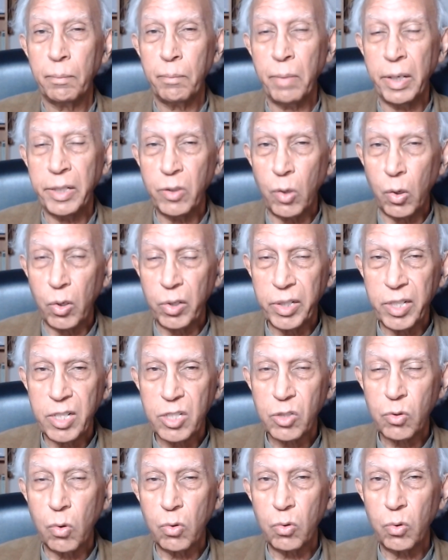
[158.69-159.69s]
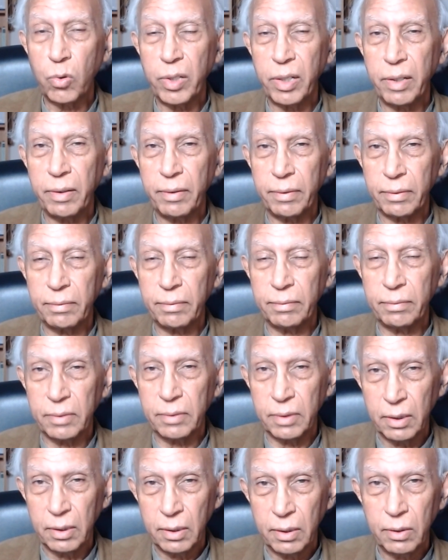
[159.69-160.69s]
माइनॉरिटीज़ को उन्होंने
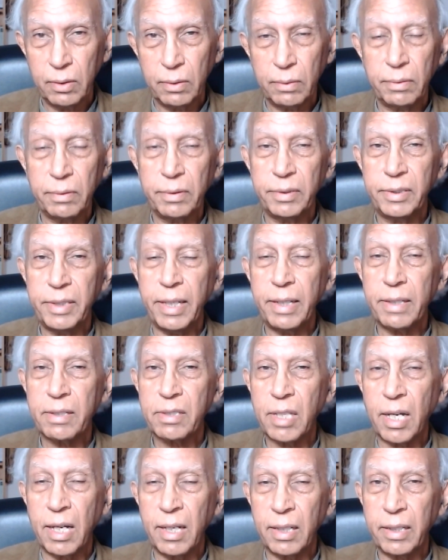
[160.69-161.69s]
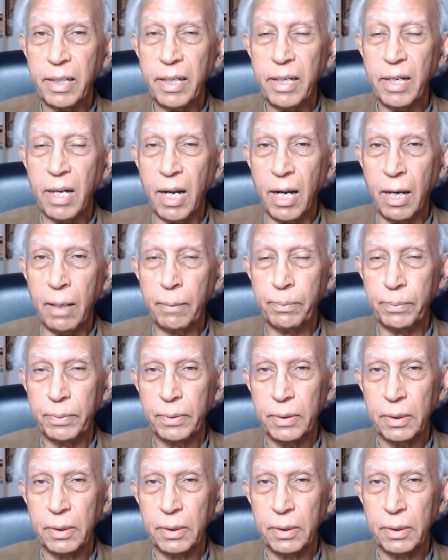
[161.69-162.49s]
ये था कि आप